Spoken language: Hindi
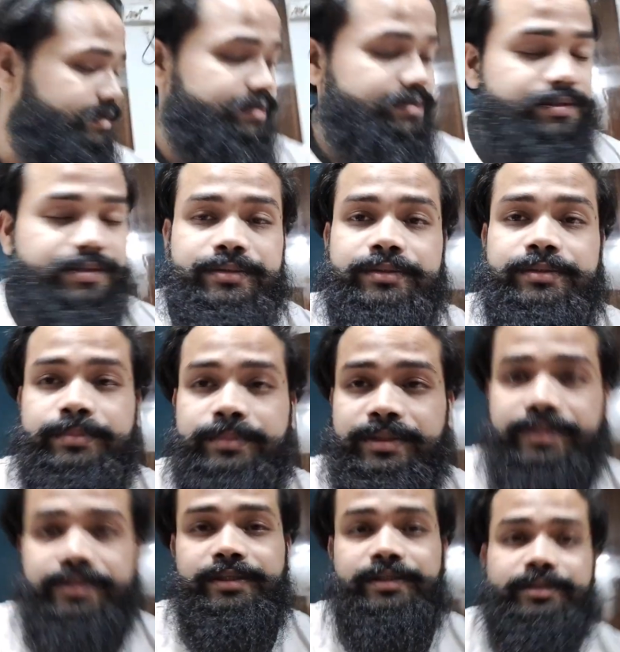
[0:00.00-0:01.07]
दिस
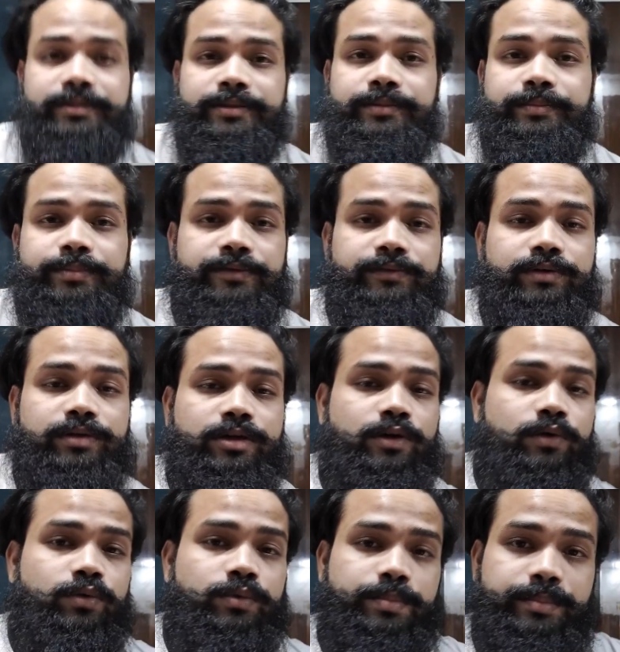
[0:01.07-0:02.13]
माय प्री
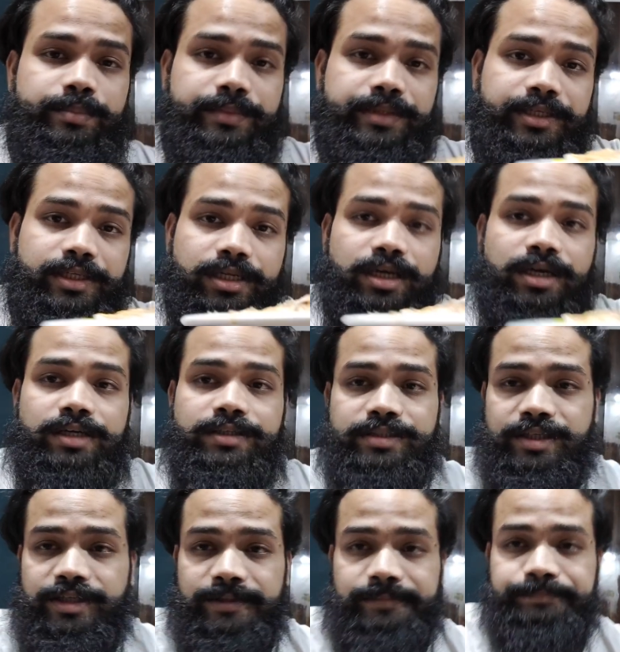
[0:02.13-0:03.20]
वर्कआउट मील आज
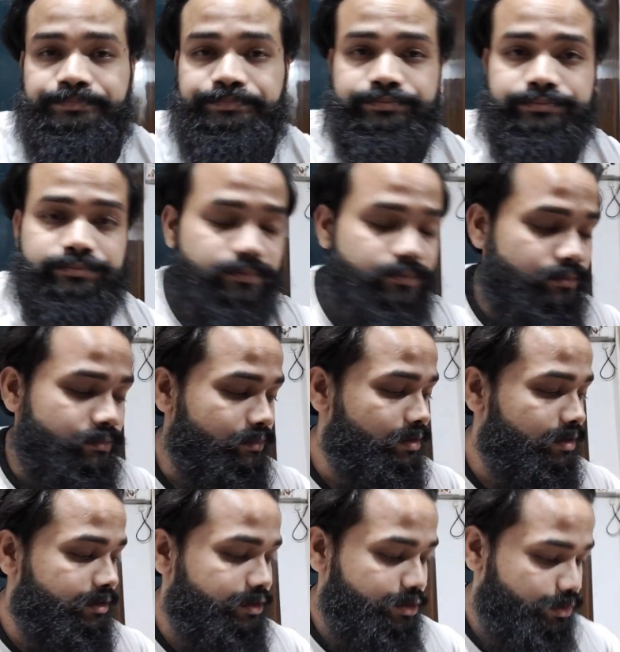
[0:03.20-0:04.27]
है
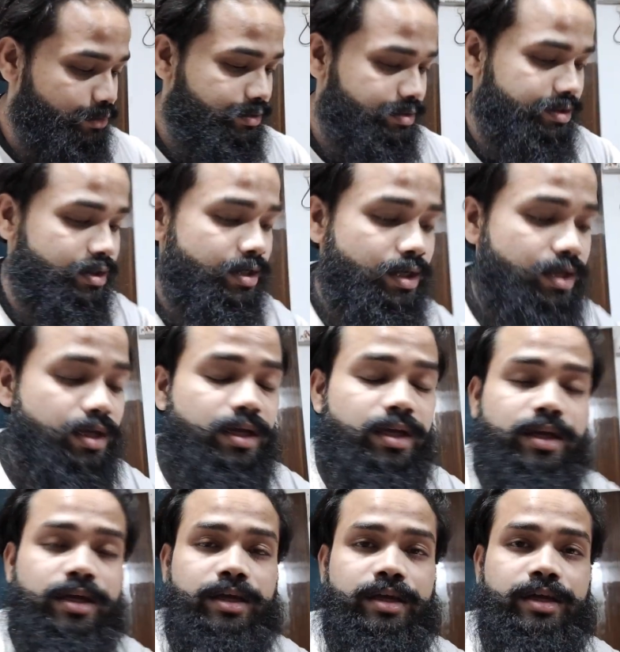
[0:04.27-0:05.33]
ट्यूसडे
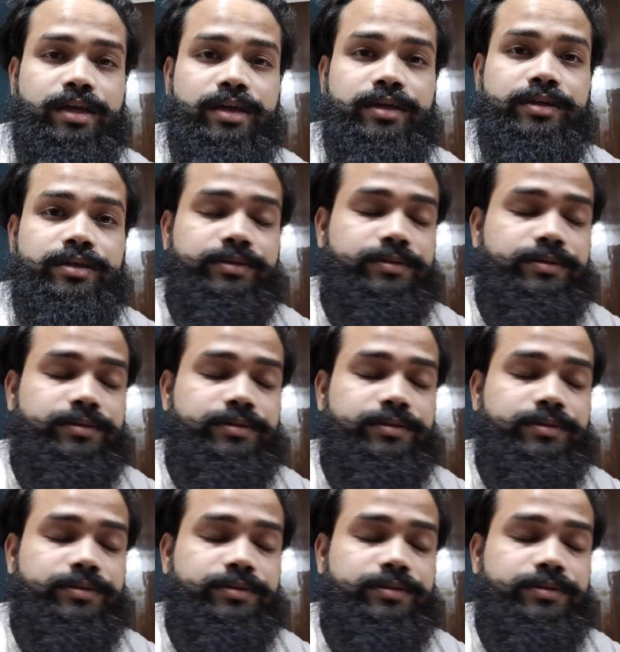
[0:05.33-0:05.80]
एंड